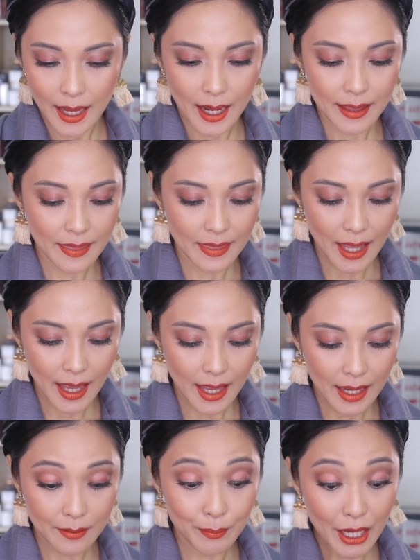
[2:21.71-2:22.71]
And
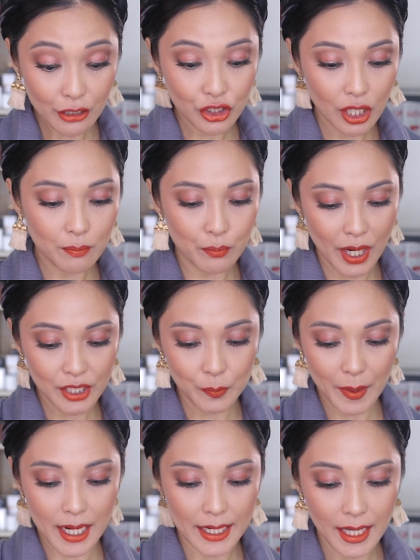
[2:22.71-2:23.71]
then, meron siyang
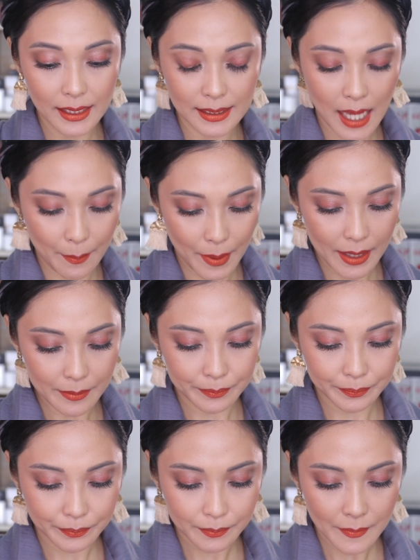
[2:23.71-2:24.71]
brush pala nakasama. kasama.
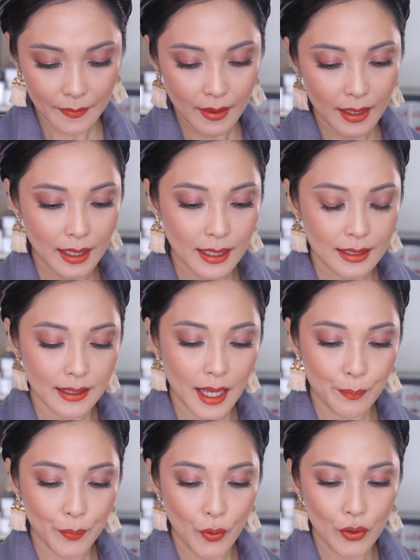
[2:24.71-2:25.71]

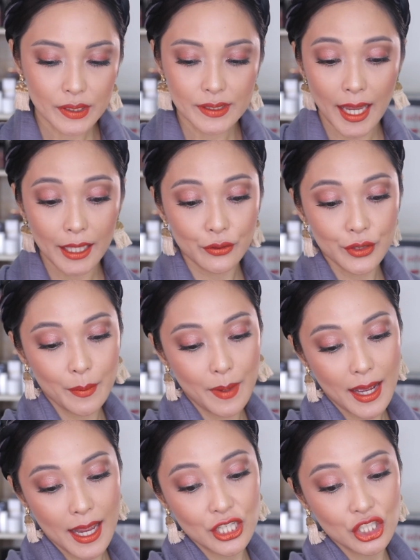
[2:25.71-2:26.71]
Tapos, eto
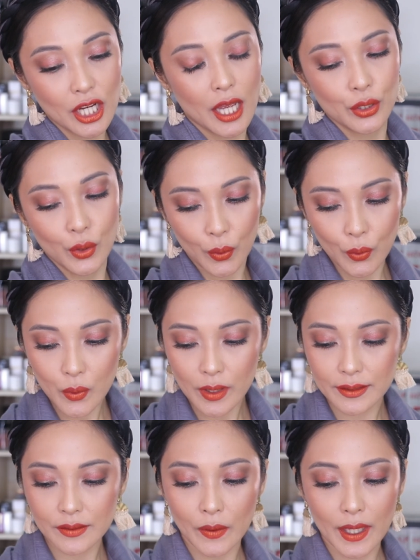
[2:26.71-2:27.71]
namang eyeshadow.
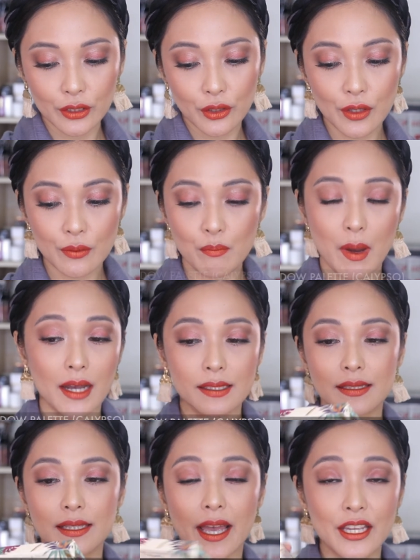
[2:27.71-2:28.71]
So, eto yung
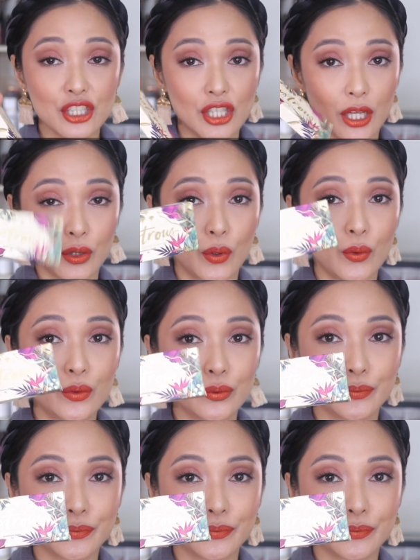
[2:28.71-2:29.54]
box ni eyeshadow.